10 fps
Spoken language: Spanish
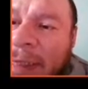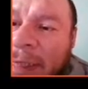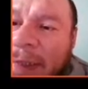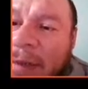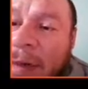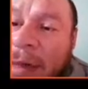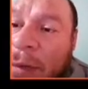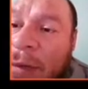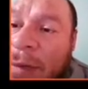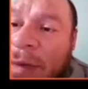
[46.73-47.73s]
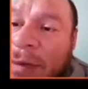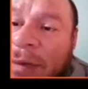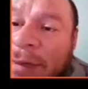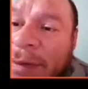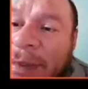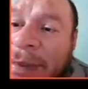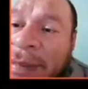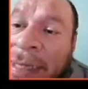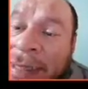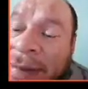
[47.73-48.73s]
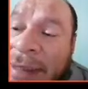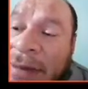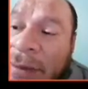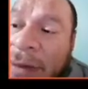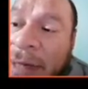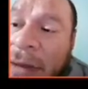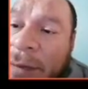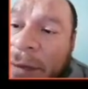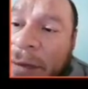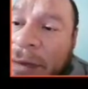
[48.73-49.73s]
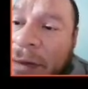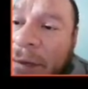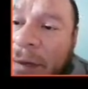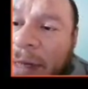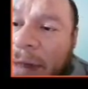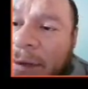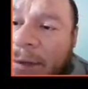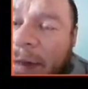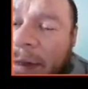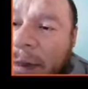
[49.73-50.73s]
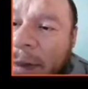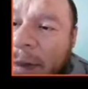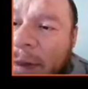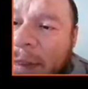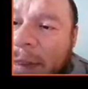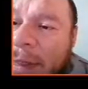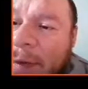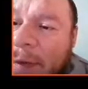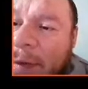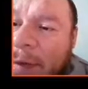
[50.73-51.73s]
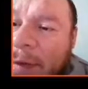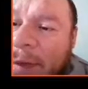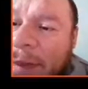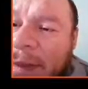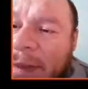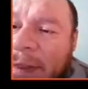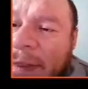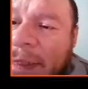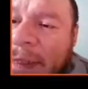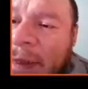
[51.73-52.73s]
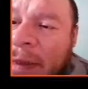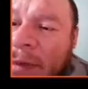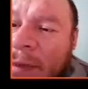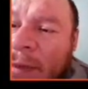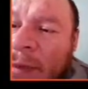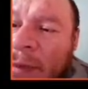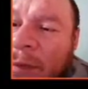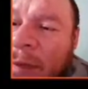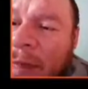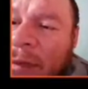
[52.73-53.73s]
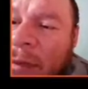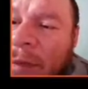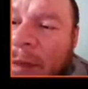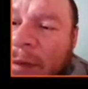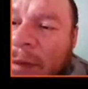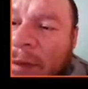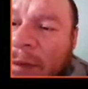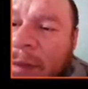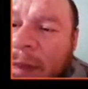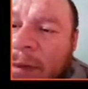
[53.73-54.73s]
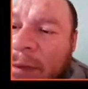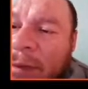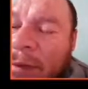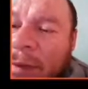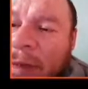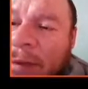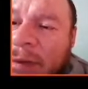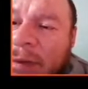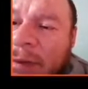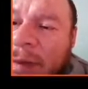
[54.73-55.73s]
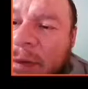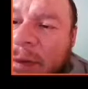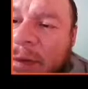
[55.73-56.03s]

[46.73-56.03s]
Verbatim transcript: es igual a 1 menos 3 veces seno cuadrado por coseno cuadrado. Y tenemos la otra identidad, 1 más o menos seno más menos